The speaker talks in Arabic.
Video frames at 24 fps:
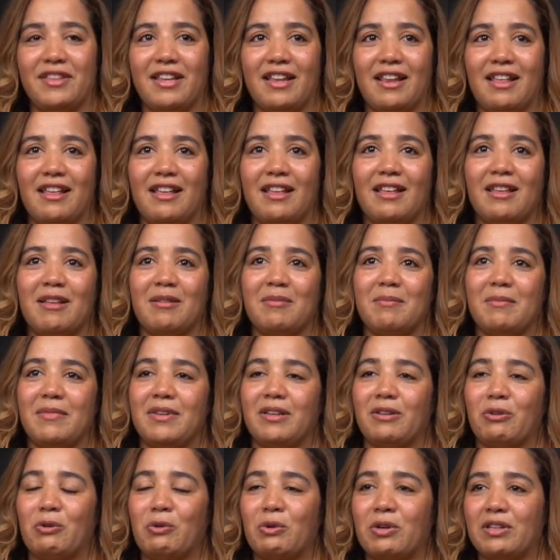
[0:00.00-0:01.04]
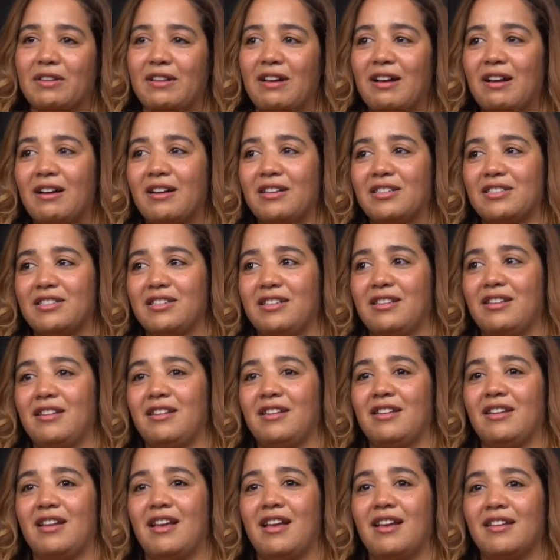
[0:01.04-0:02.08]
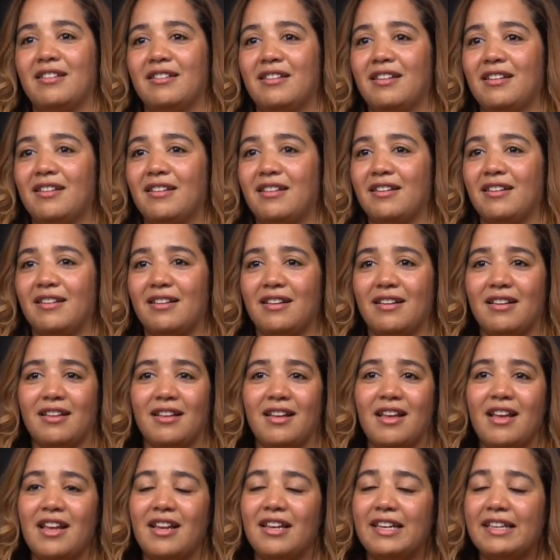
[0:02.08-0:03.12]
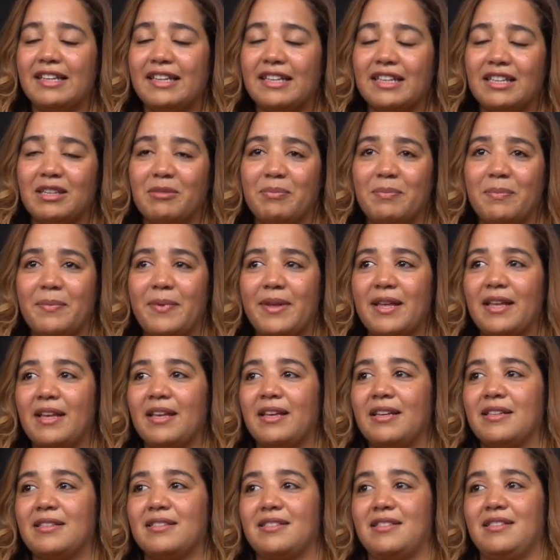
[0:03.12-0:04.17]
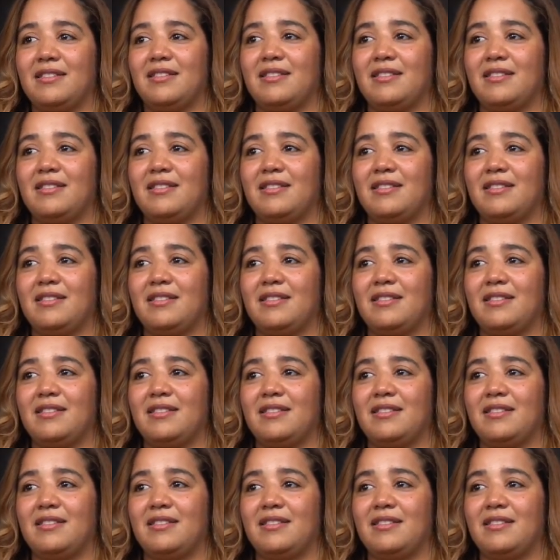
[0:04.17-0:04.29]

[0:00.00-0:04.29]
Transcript: درهم الكورداج هذا الكريبات